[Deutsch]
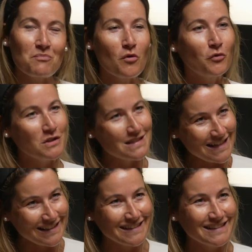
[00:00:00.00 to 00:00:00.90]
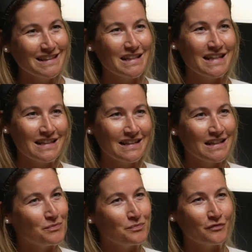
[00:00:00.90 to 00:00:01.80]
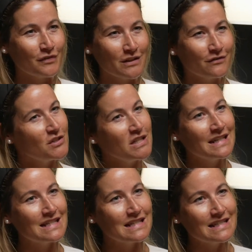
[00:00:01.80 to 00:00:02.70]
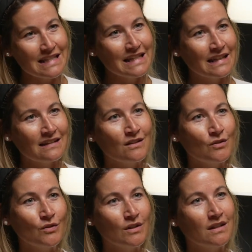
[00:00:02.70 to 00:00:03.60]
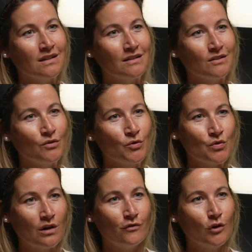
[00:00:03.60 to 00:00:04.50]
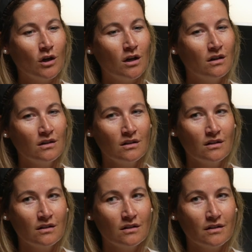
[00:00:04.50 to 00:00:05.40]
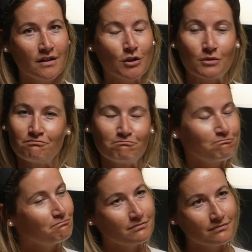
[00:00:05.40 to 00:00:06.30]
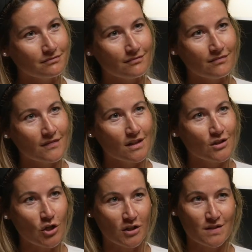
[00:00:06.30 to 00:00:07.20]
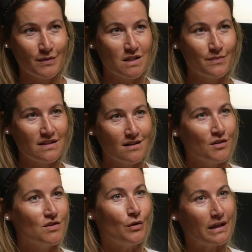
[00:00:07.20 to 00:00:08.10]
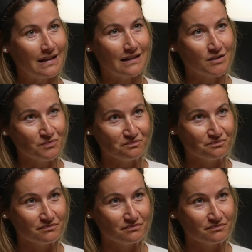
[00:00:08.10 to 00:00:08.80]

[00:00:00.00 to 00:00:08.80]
provozieren in, in, in verschiedensten Dingen äh, und einfach, ja, schauen, dass wir das Beste rausholen können.